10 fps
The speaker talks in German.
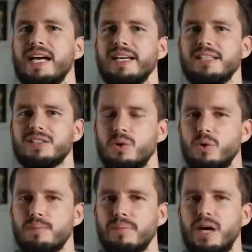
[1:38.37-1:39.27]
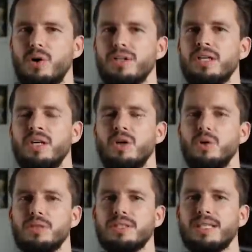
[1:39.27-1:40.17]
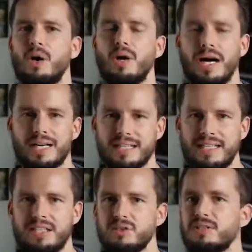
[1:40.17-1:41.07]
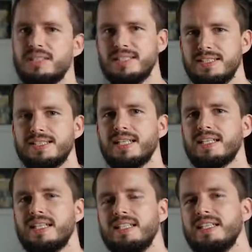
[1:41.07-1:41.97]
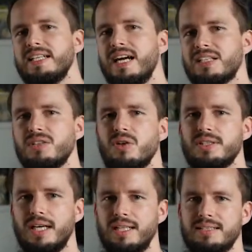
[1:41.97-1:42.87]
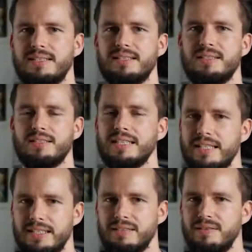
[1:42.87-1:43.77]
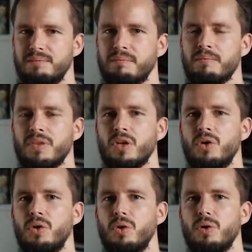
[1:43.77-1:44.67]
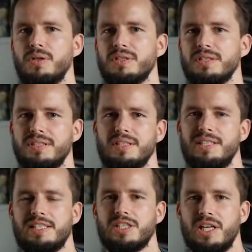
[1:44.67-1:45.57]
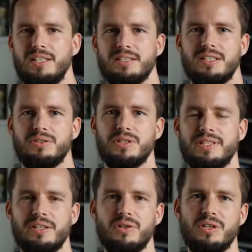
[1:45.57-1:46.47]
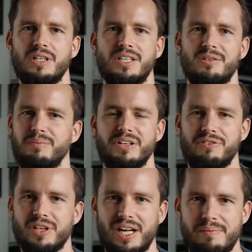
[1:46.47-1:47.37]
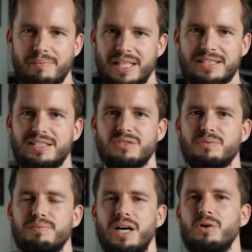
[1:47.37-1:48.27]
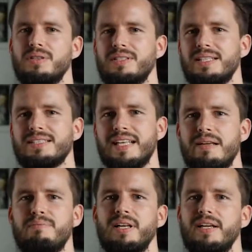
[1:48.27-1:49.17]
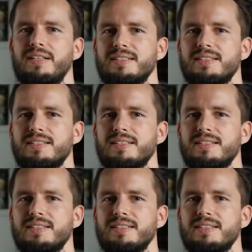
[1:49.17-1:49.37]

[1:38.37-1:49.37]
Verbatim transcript: sich eigene Drohnen bauen und auch Arenen und in diesen Arenen gegen andere Leute antreten. Und äh, das Entscheidende ist natürlich dennoch, von allem Basteln und Bauen das Gameplay,